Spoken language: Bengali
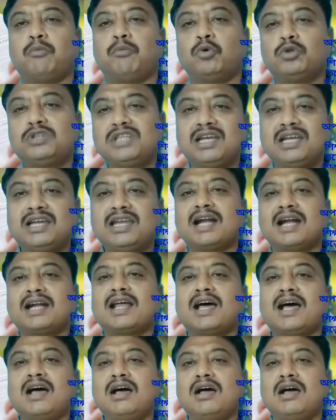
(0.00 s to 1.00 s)

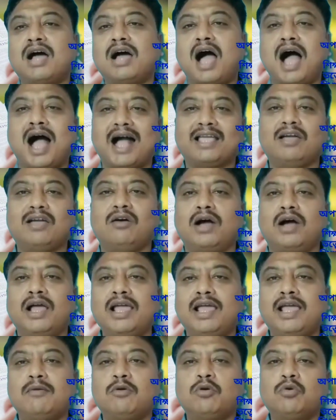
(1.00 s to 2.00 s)
প্রতিক্রিয়াটা আগে
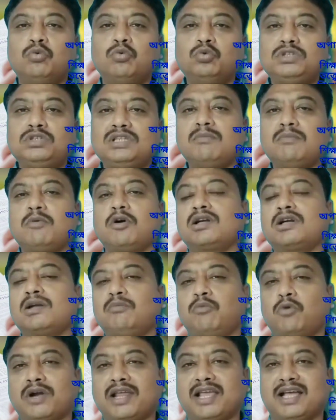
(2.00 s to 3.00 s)
হয় এবং উদ্দীপকটা
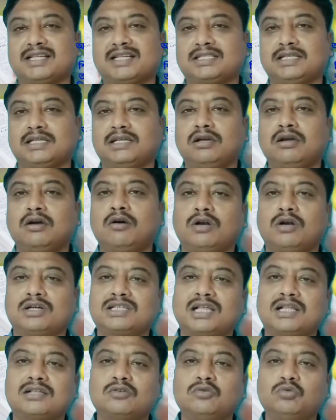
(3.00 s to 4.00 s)
পরে আসে
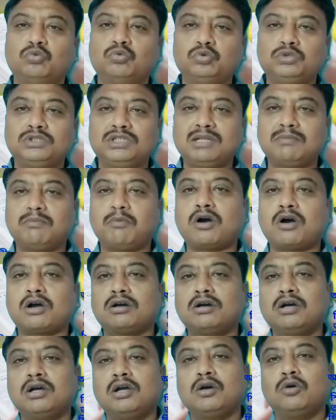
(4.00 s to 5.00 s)
অর্থাৎ উদ্দীপক
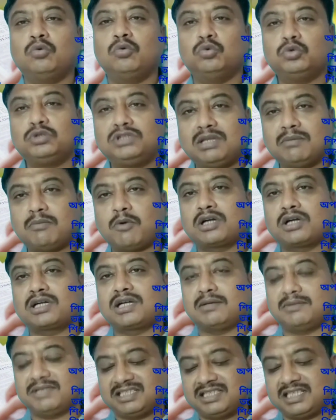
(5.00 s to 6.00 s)

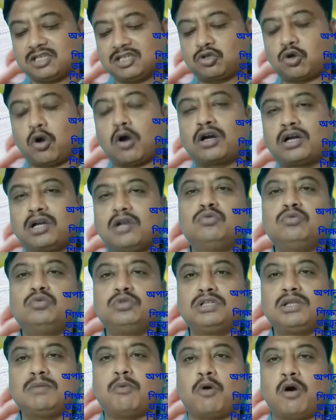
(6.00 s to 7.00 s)
উদ্দীপকটা যে সক্রিয়
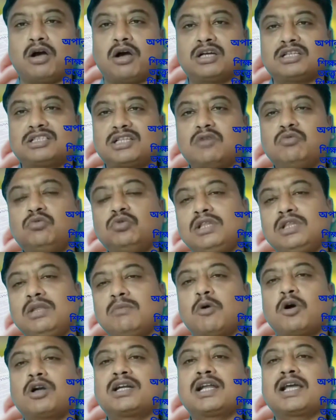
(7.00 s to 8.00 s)
উদ্দীপক সেই
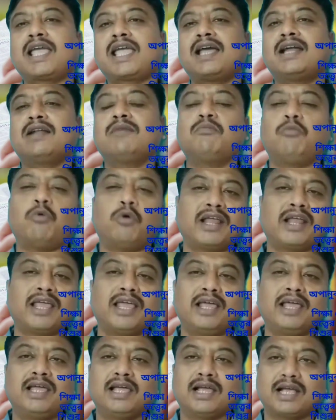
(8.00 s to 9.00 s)
উদ্দীপকটাকে এখানে পরে
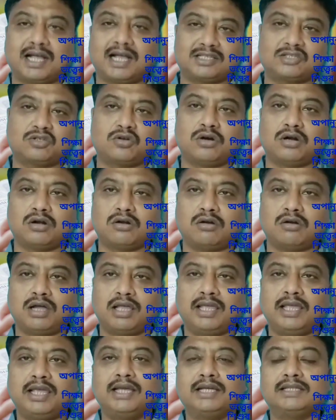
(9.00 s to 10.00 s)
কাজ করানো
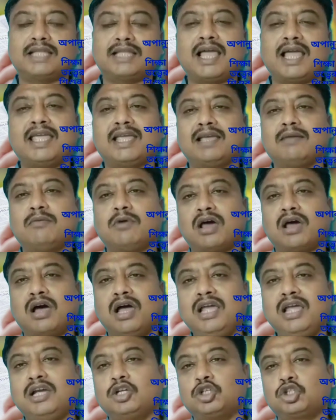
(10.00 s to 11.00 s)
হয় তাই একে বলা
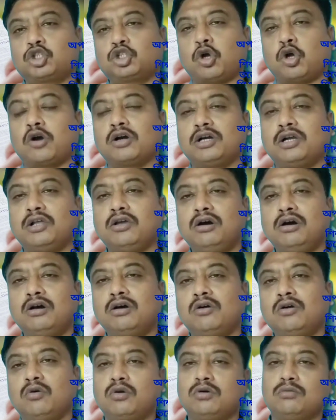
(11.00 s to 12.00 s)
হয় সক্রিয়
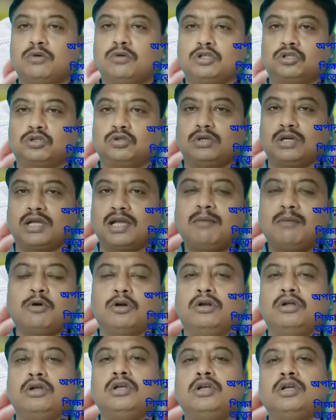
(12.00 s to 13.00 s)
অনুবর্তন কেমন
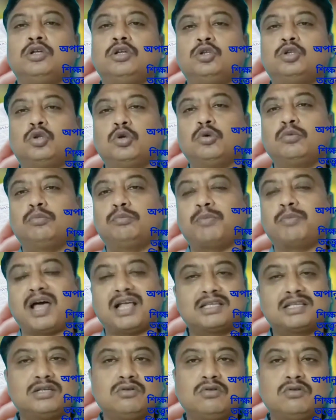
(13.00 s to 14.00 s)
তো
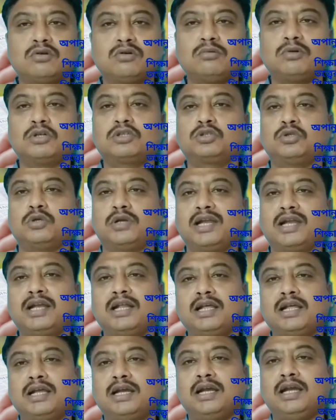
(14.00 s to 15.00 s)
প্রাচীন অনুবর্তনের
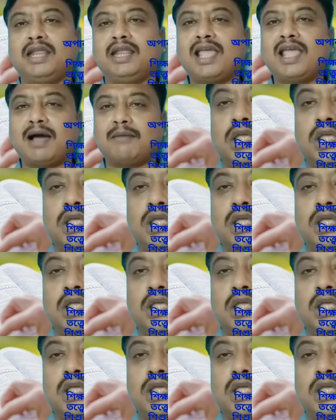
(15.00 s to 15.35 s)
নিয়ে